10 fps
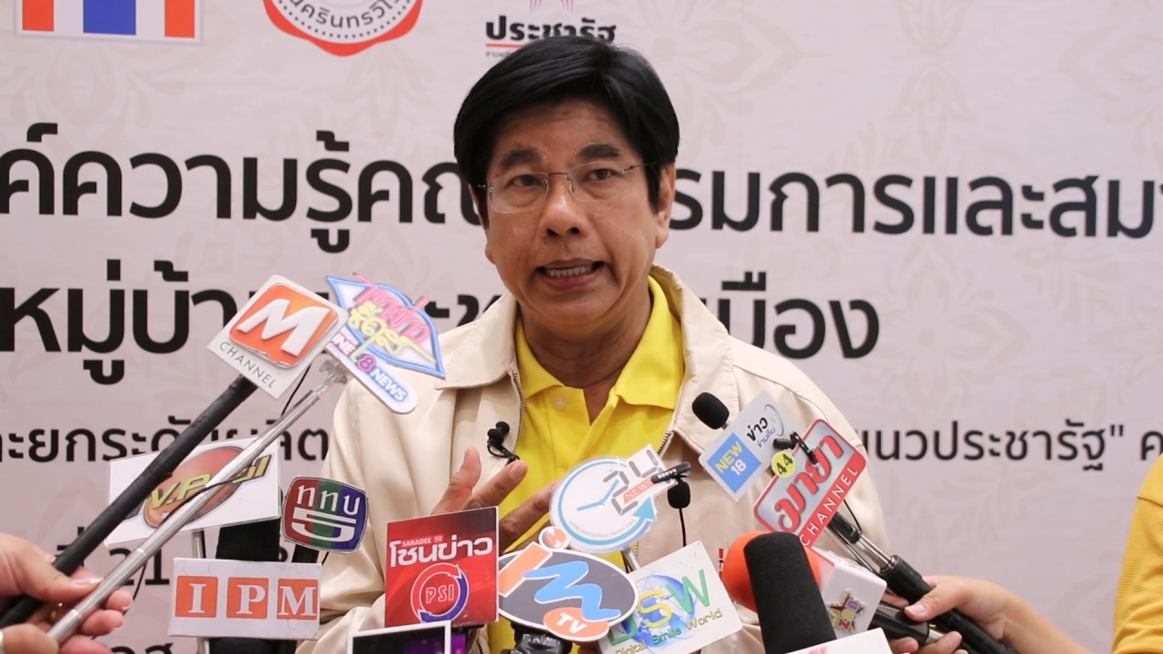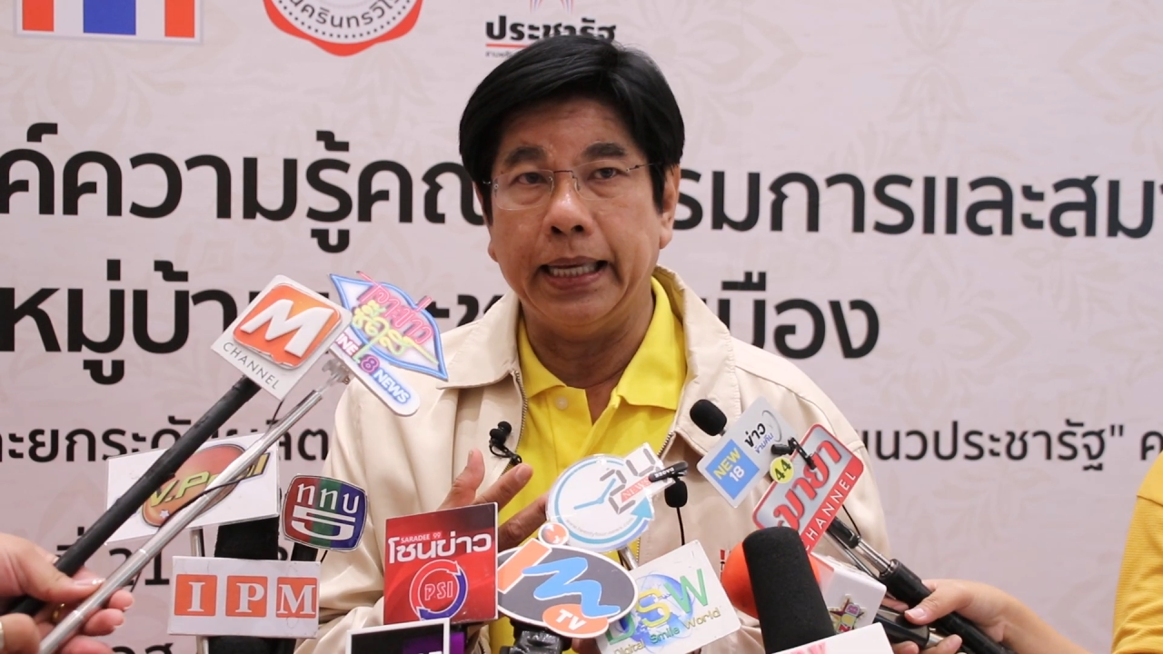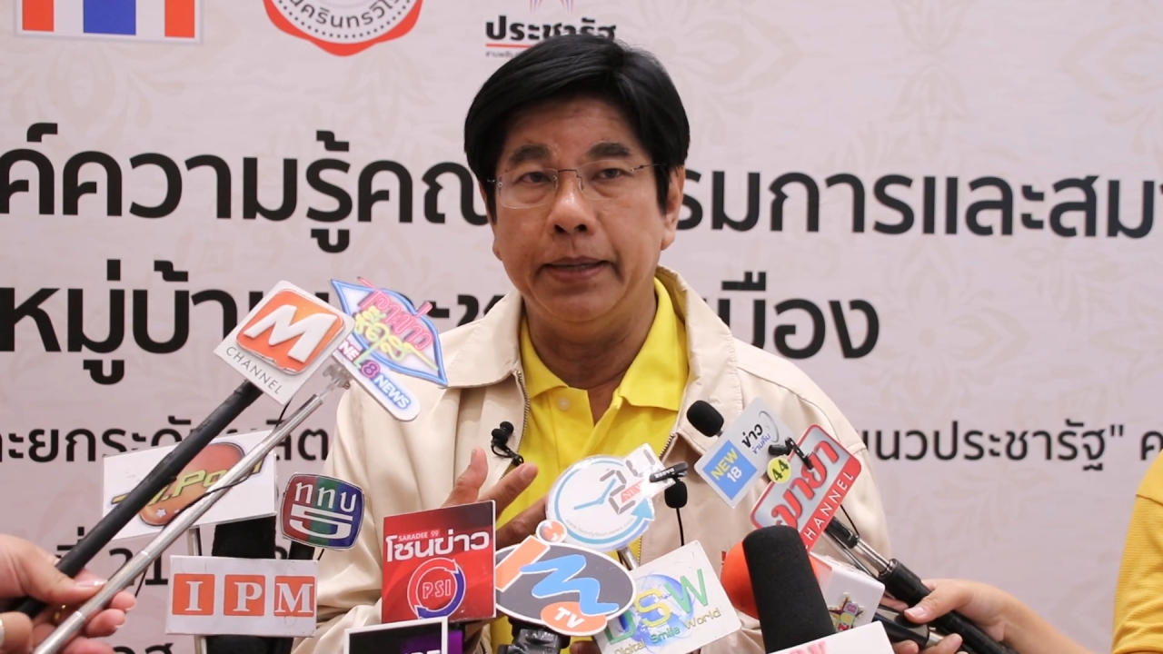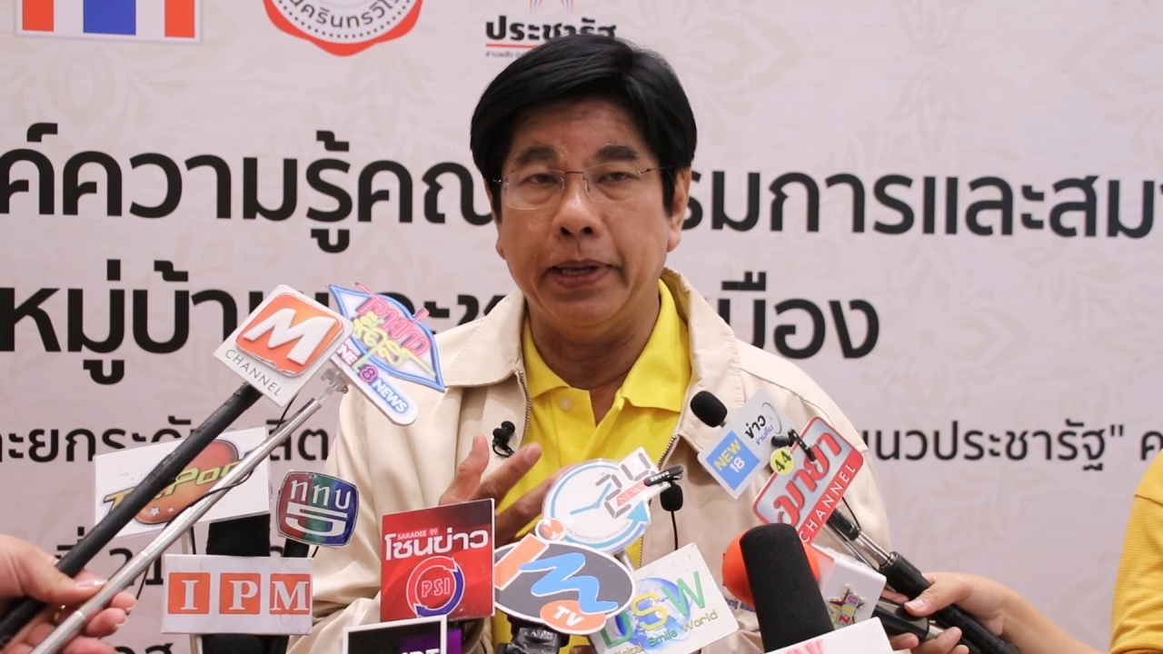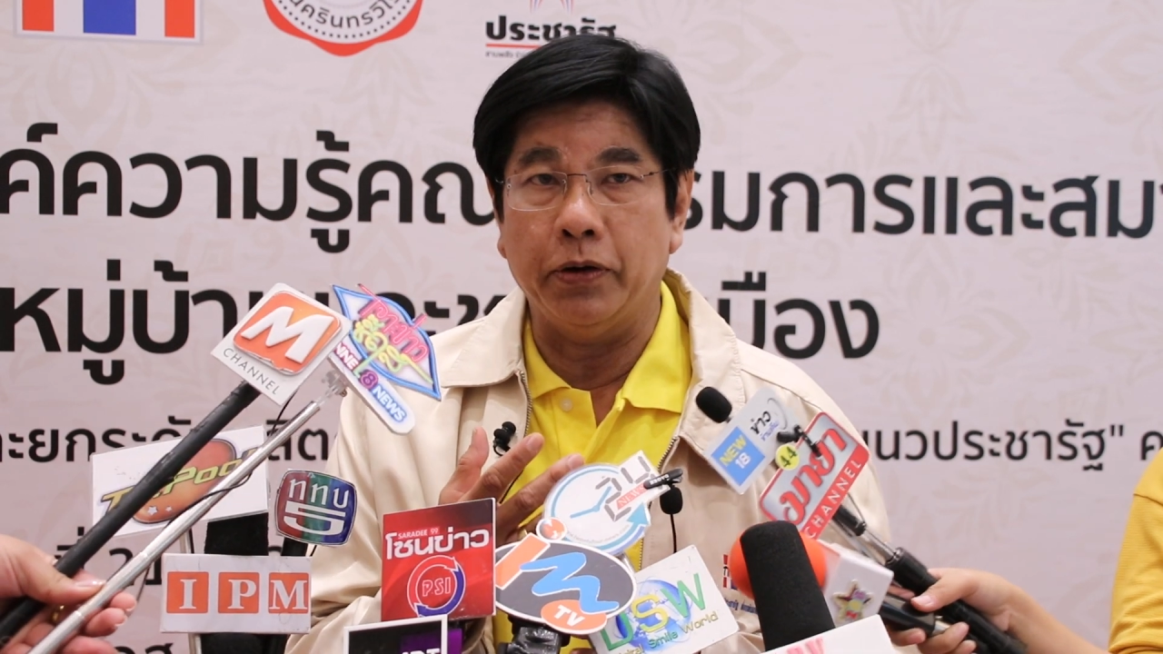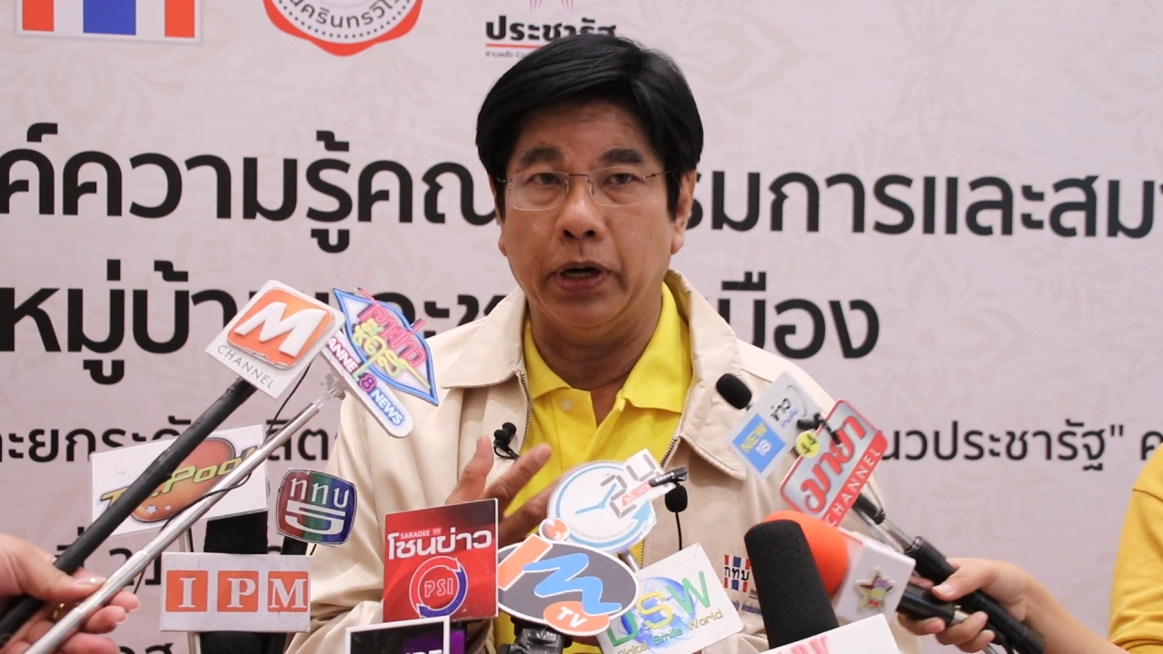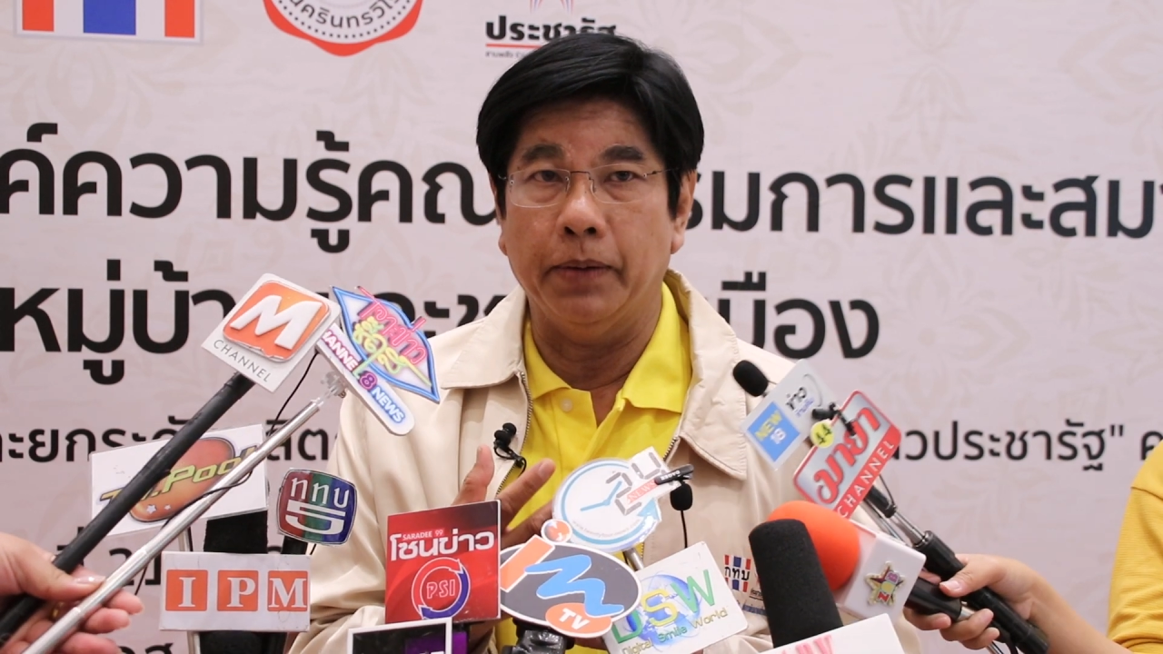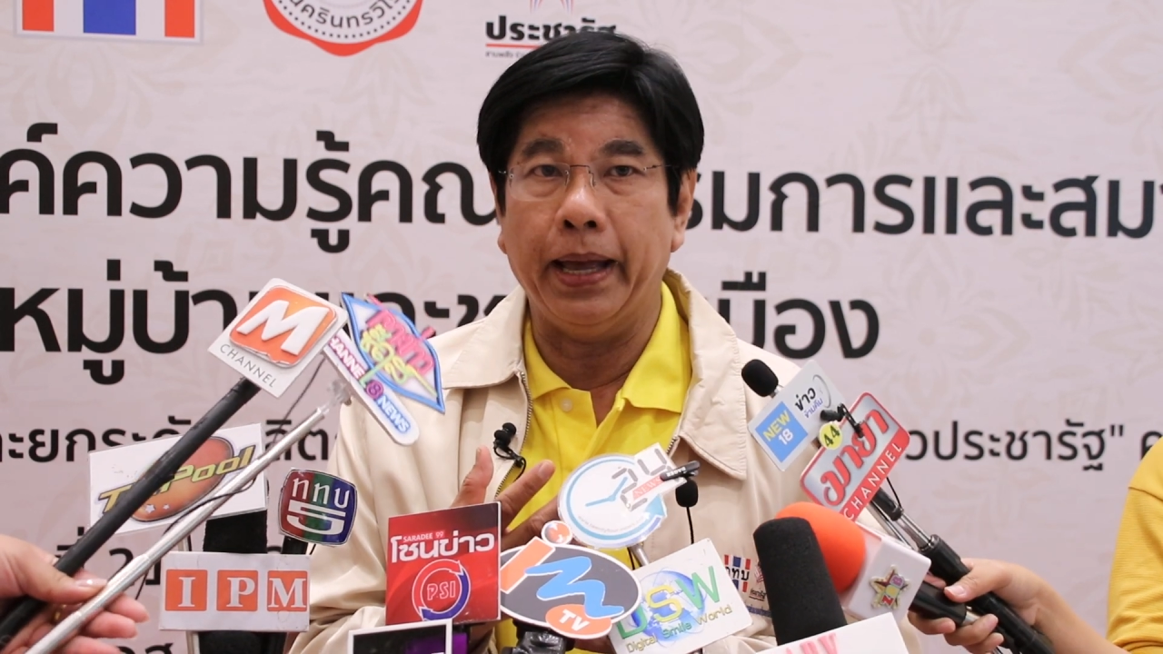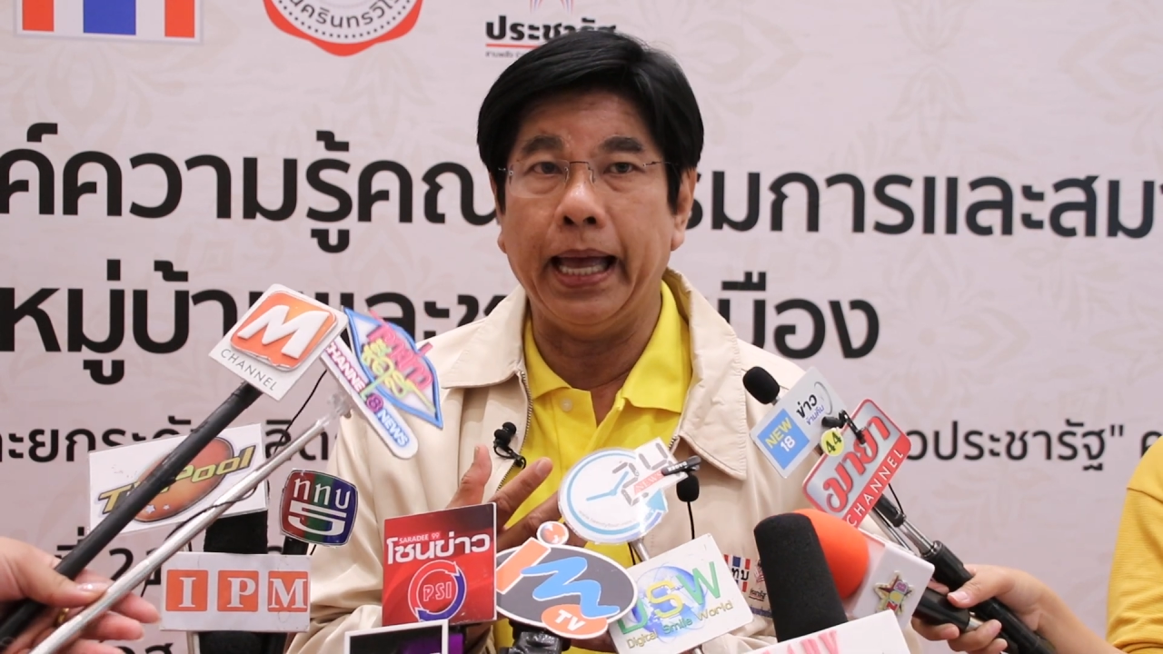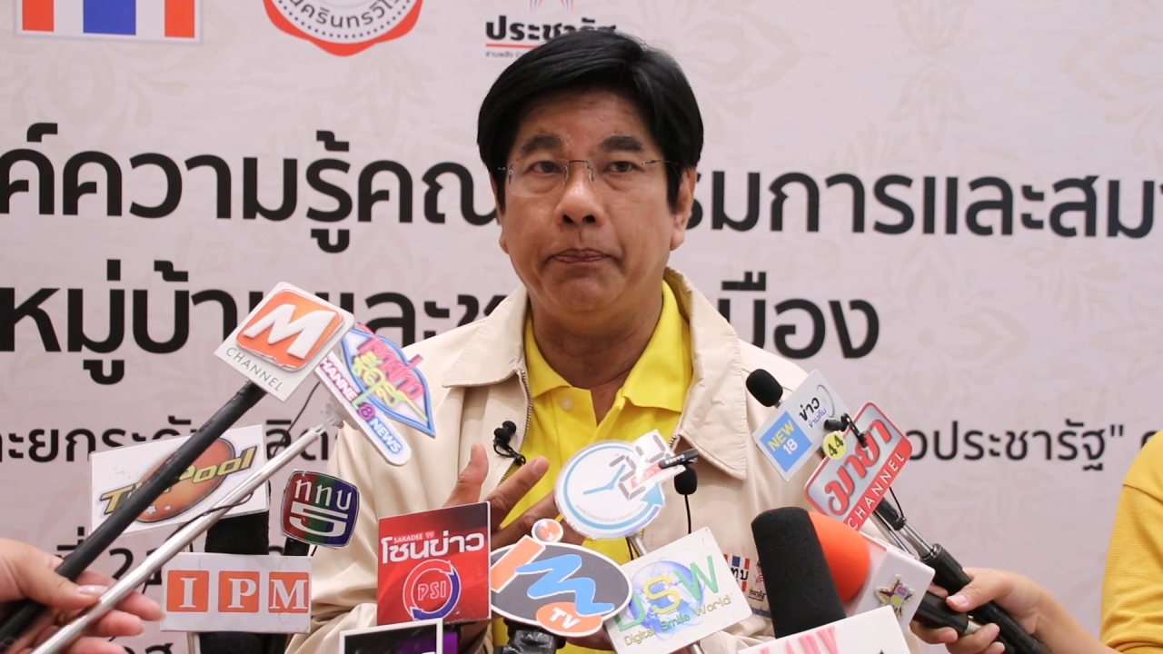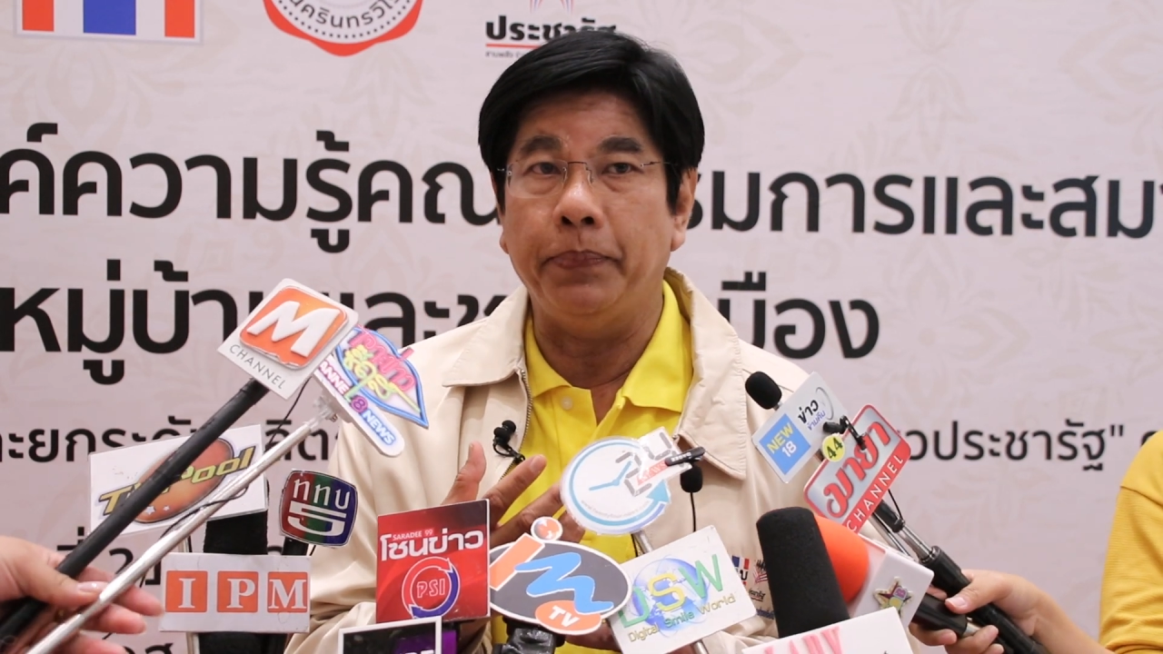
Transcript: ที่มีคุณภาพ